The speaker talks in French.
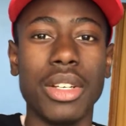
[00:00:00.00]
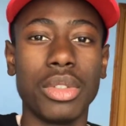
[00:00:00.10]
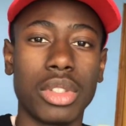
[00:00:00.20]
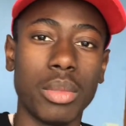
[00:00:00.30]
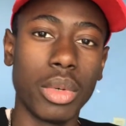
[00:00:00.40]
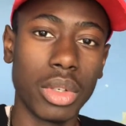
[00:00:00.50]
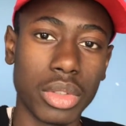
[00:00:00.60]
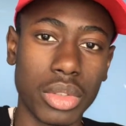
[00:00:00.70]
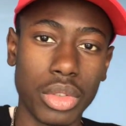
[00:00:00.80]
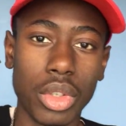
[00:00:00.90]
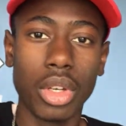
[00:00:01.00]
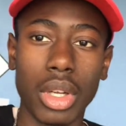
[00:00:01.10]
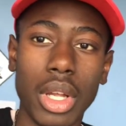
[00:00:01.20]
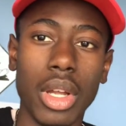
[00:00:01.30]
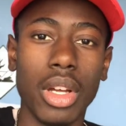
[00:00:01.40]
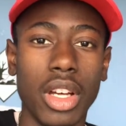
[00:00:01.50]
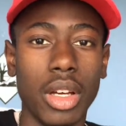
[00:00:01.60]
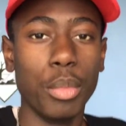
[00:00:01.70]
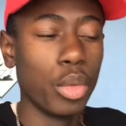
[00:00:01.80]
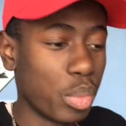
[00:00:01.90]
justement sur
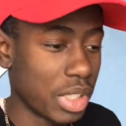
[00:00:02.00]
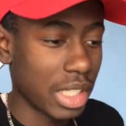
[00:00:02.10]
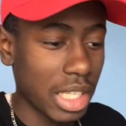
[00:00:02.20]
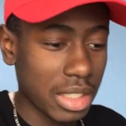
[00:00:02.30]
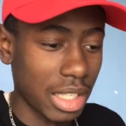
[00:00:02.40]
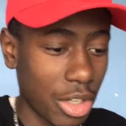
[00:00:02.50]
mon business.